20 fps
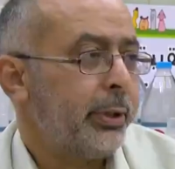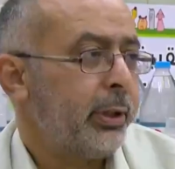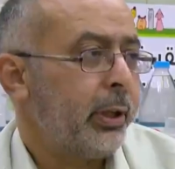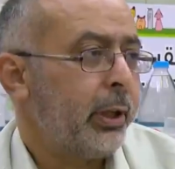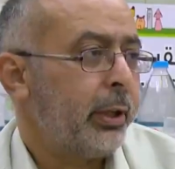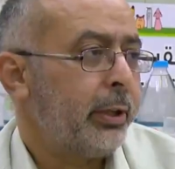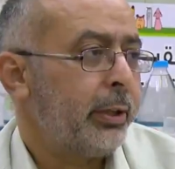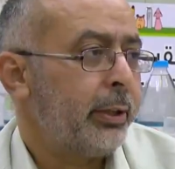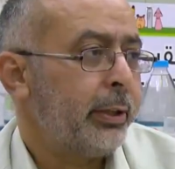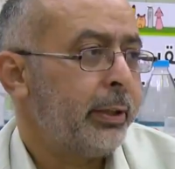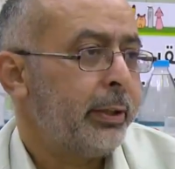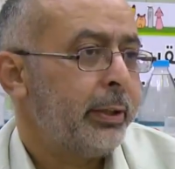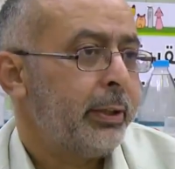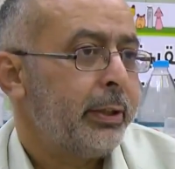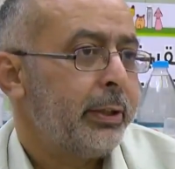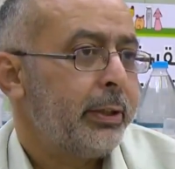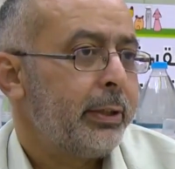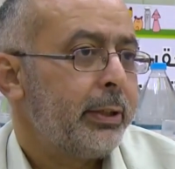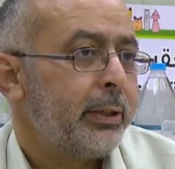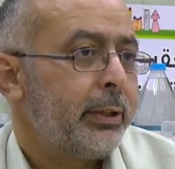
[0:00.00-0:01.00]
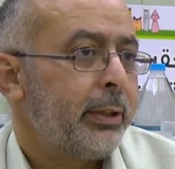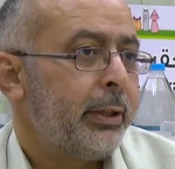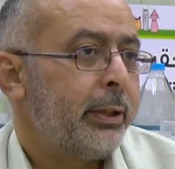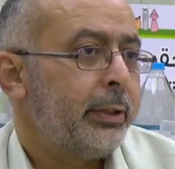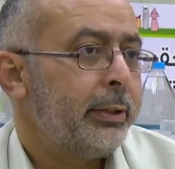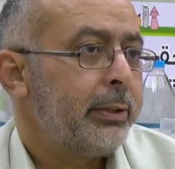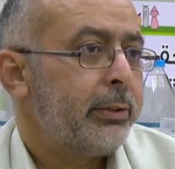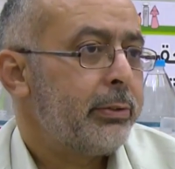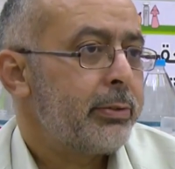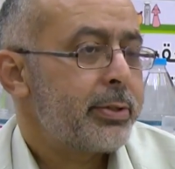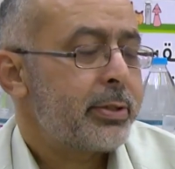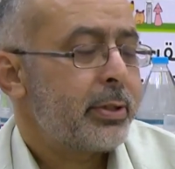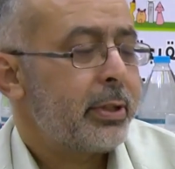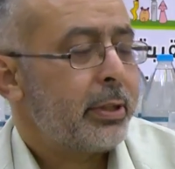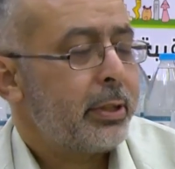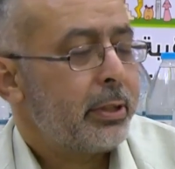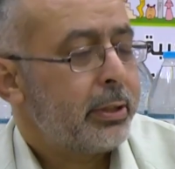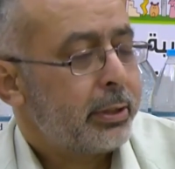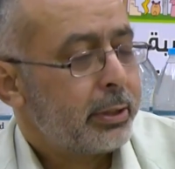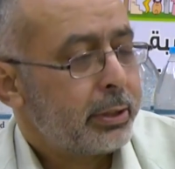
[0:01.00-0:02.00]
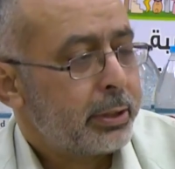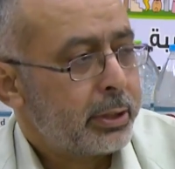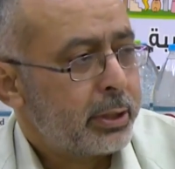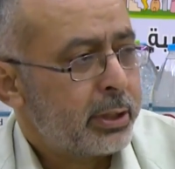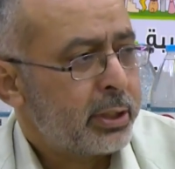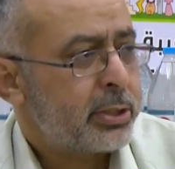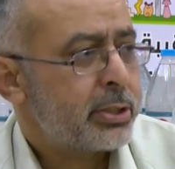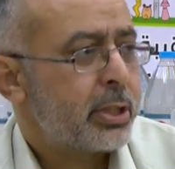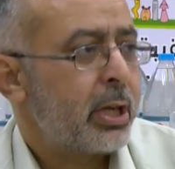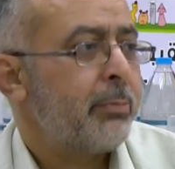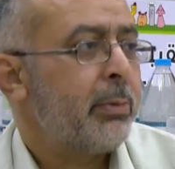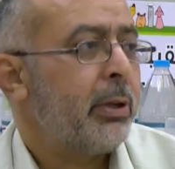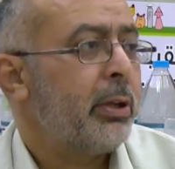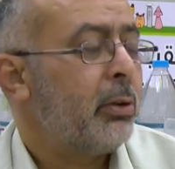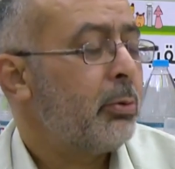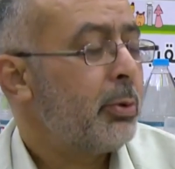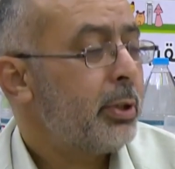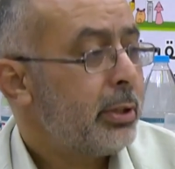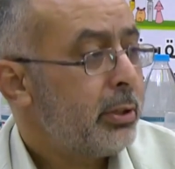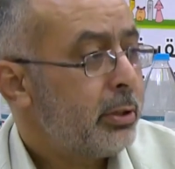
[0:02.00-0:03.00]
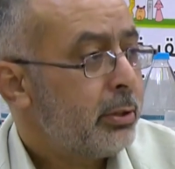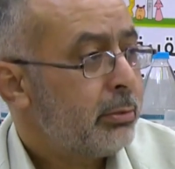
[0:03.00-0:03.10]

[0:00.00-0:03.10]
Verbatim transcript: يعني عندي الاستاذ هشام علويل